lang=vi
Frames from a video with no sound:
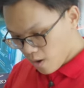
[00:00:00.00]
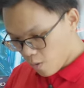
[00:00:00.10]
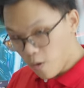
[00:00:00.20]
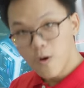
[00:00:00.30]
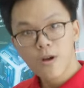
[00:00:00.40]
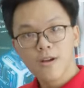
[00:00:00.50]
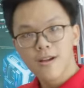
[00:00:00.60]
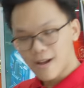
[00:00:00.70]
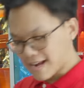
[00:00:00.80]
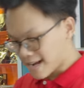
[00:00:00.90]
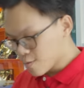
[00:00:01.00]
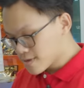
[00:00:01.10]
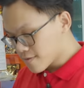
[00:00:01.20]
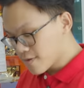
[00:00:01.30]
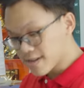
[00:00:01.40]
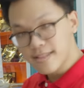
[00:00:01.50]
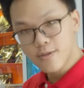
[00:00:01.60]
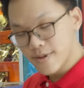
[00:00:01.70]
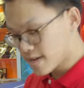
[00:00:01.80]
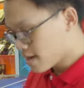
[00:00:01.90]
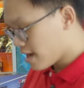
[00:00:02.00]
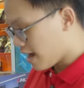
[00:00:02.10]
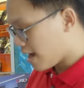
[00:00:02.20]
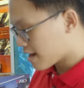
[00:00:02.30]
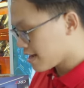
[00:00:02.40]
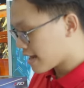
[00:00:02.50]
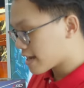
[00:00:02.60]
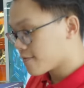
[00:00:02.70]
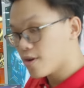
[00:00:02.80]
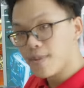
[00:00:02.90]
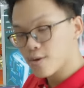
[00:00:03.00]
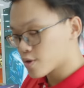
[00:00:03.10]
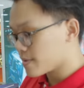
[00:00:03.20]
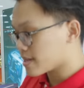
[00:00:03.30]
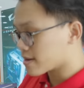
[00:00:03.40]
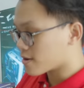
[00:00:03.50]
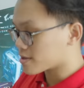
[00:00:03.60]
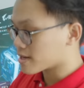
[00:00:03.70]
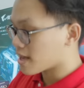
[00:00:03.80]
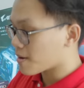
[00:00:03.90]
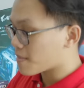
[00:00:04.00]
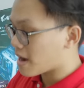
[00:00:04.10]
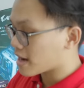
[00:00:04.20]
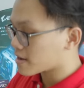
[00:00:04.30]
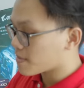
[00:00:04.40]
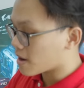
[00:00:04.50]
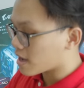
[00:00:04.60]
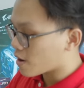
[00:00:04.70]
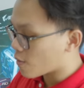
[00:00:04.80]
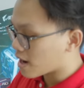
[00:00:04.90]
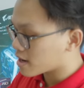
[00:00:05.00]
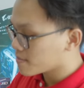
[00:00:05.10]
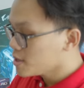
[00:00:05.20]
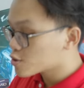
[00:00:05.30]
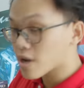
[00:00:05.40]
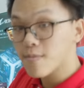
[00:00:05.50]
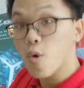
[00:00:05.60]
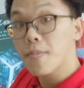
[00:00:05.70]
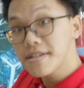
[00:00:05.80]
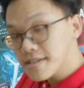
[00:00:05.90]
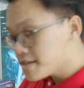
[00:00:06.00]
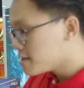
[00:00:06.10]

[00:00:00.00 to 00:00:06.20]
Ô, anh khách hôm trước vừa nhắn tin cho mình. À đây, anh ấy vừa mail cho mình, đó chính là bà anh ấy bảo là Hoàng ấy build cho anh bộ PC.